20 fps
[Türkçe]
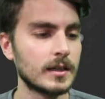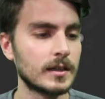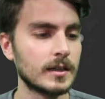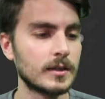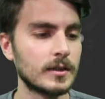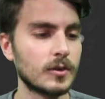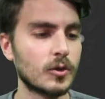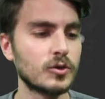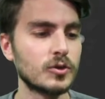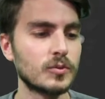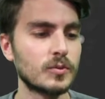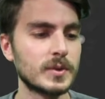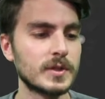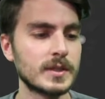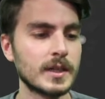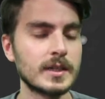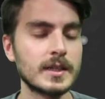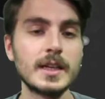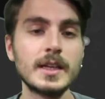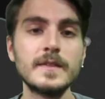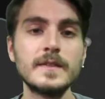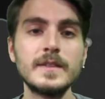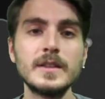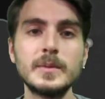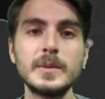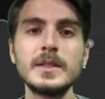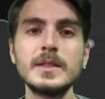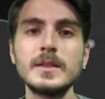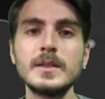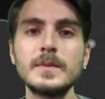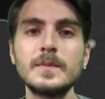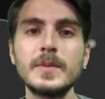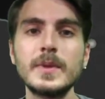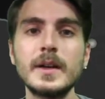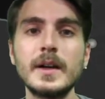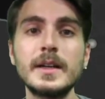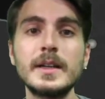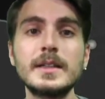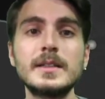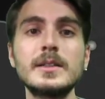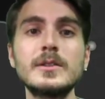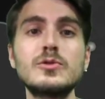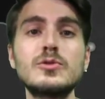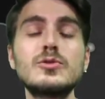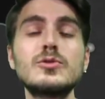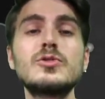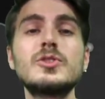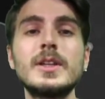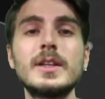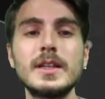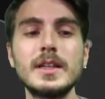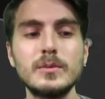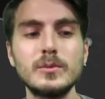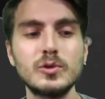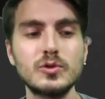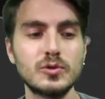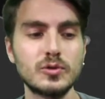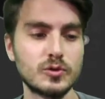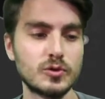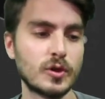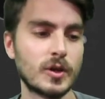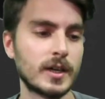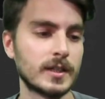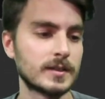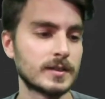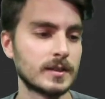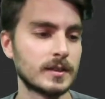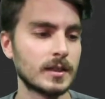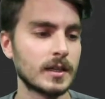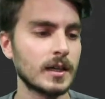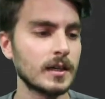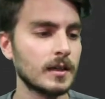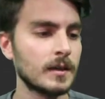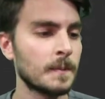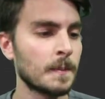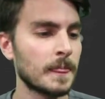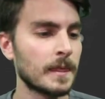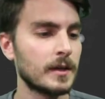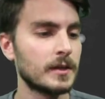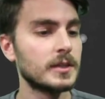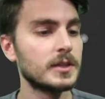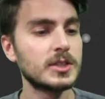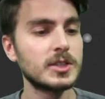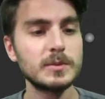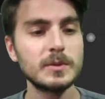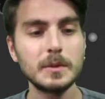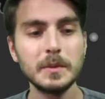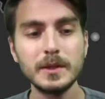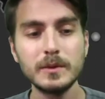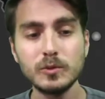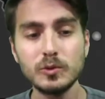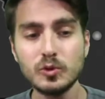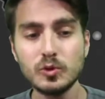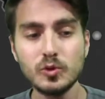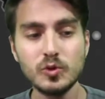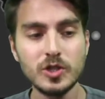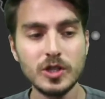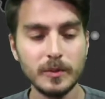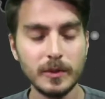oyun bize keyifli bir harita sürüş deneyimi sunuyor aslında. Şimdi benim düşünceme